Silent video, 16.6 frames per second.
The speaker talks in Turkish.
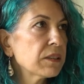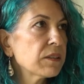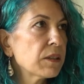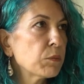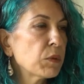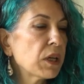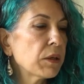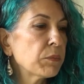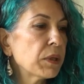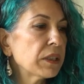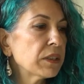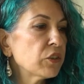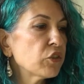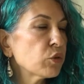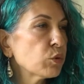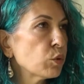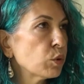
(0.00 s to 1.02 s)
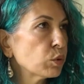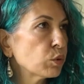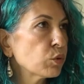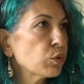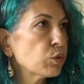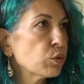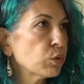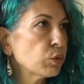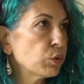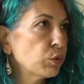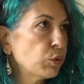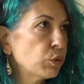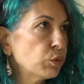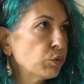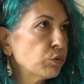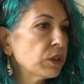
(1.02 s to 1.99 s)
Tamamen iç dolgusu
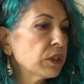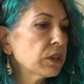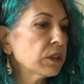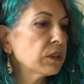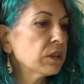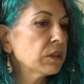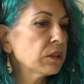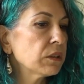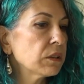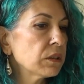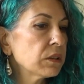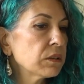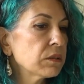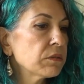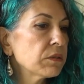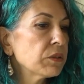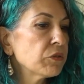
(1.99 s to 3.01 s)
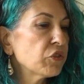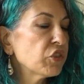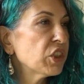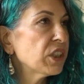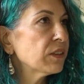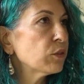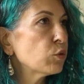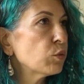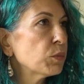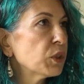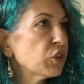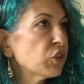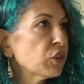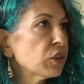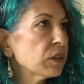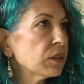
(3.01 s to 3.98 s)
yün, e, cilt
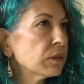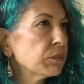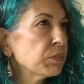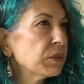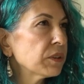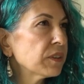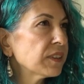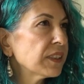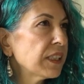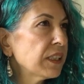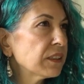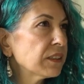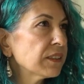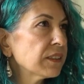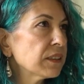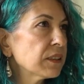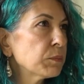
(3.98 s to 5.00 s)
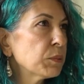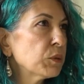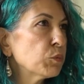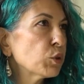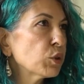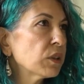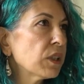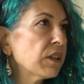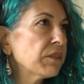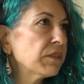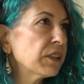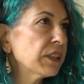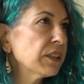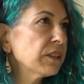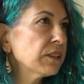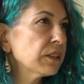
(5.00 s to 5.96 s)
kumaşı zehirsiz pamuktan
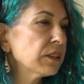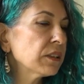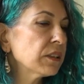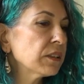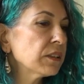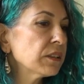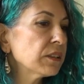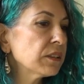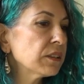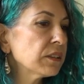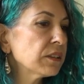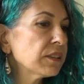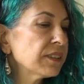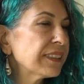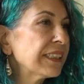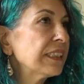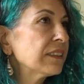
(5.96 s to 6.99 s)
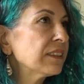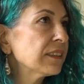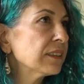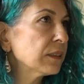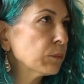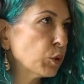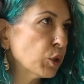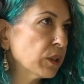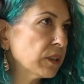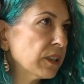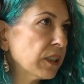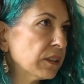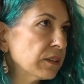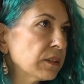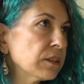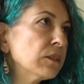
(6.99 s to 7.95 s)
ve zehirsiz boyadan